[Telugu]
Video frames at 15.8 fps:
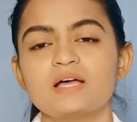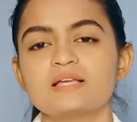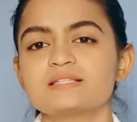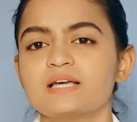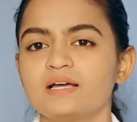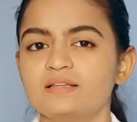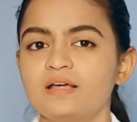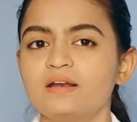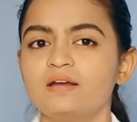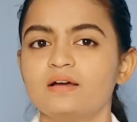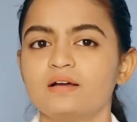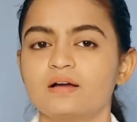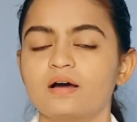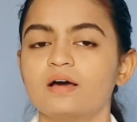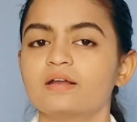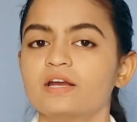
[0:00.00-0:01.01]

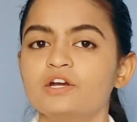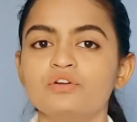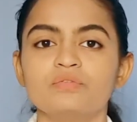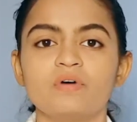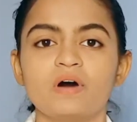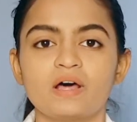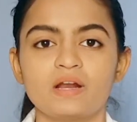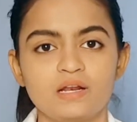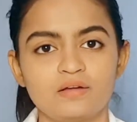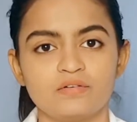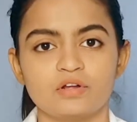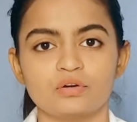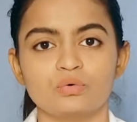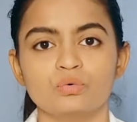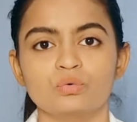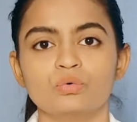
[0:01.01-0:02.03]
సాధారణంగా రెండు వారాల
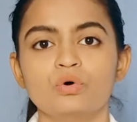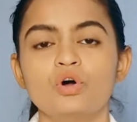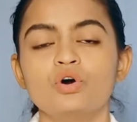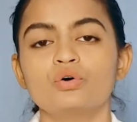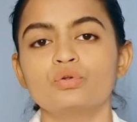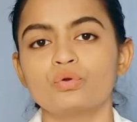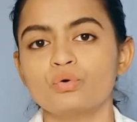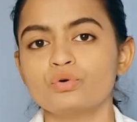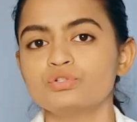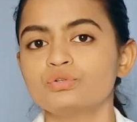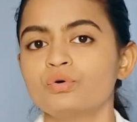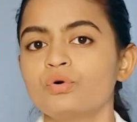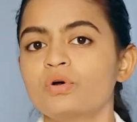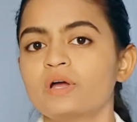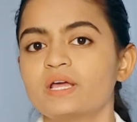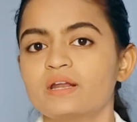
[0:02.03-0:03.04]
వరకు రోజుకు
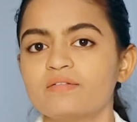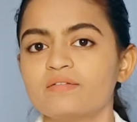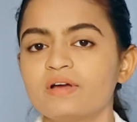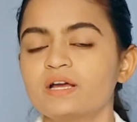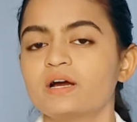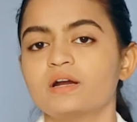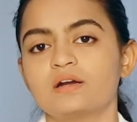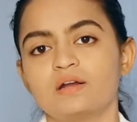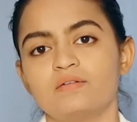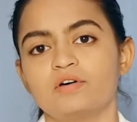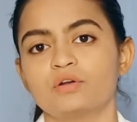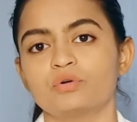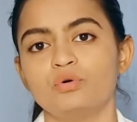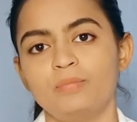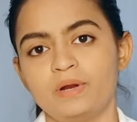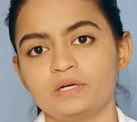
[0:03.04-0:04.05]
ఒక ఇరవై గంటల
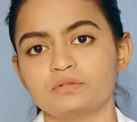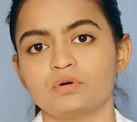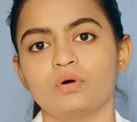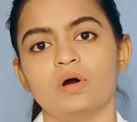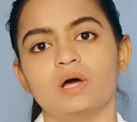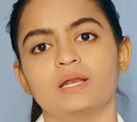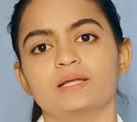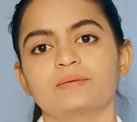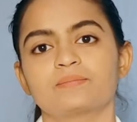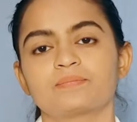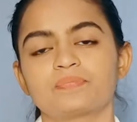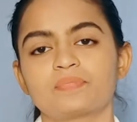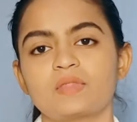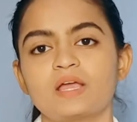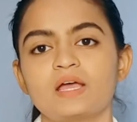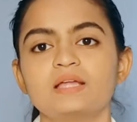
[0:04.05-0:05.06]
వరకు పెట్టుకోవాలి
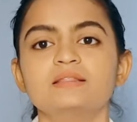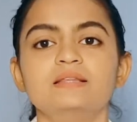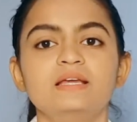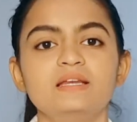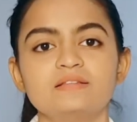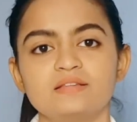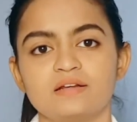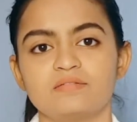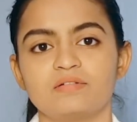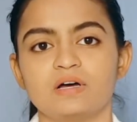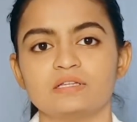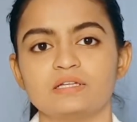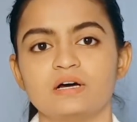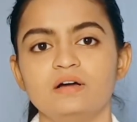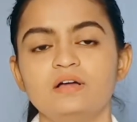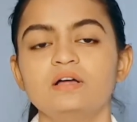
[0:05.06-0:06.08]
దీని తర్వాత
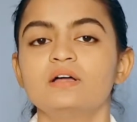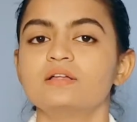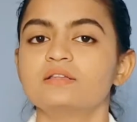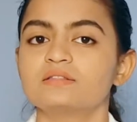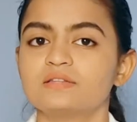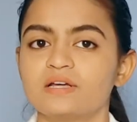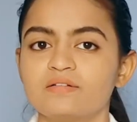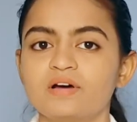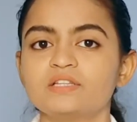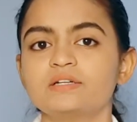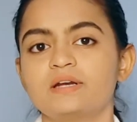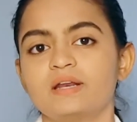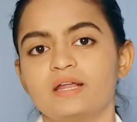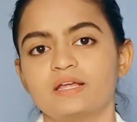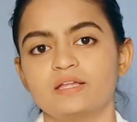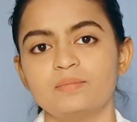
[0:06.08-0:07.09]
తర్వాత
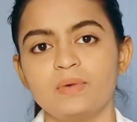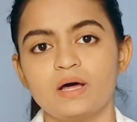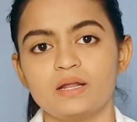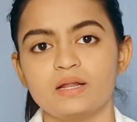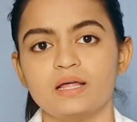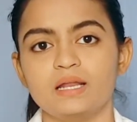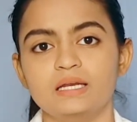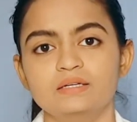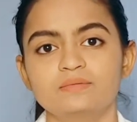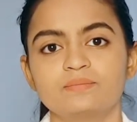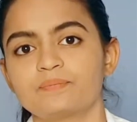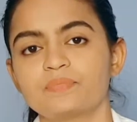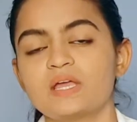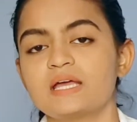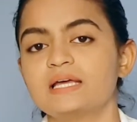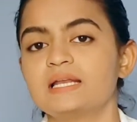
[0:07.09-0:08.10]
ట్రేకి మారాలి
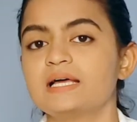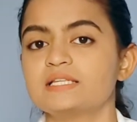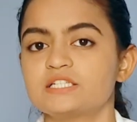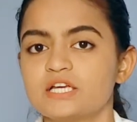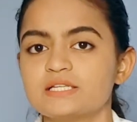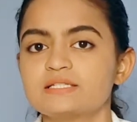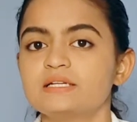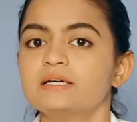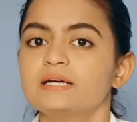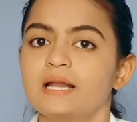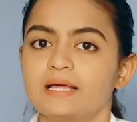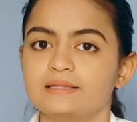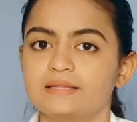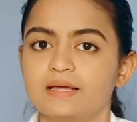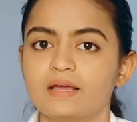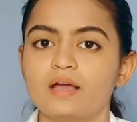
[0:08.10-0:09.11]
ఇలా
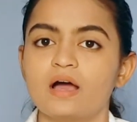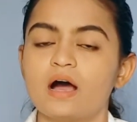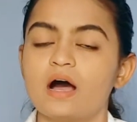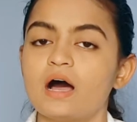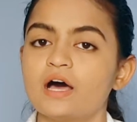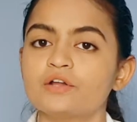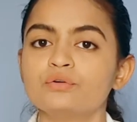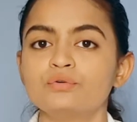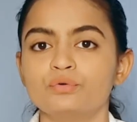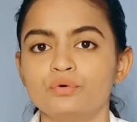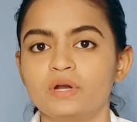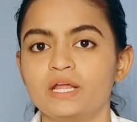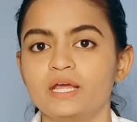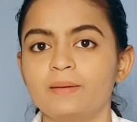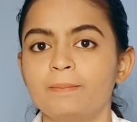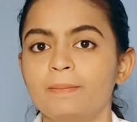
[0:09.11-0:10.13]
చేసినట్లయితే ఆరు
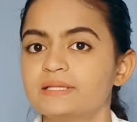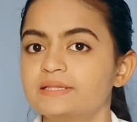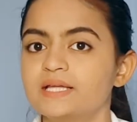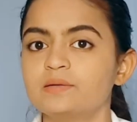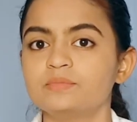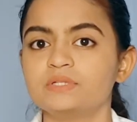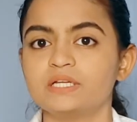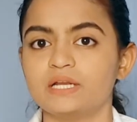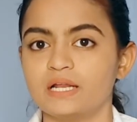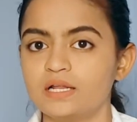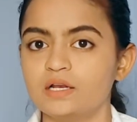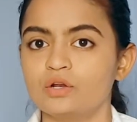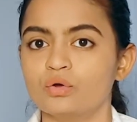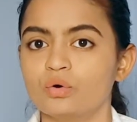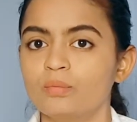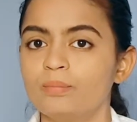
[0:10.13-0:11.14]
నుండి పద్దెనిమిది
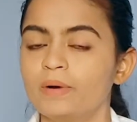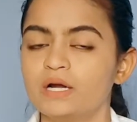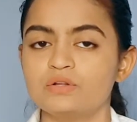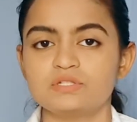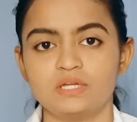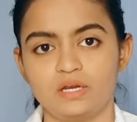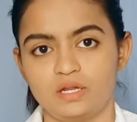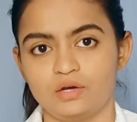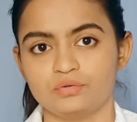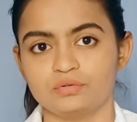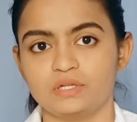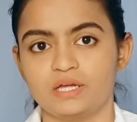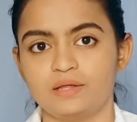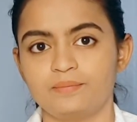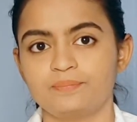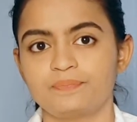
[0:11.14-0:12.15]
నెలల్లో పళ్ళు సరి అవుతాయి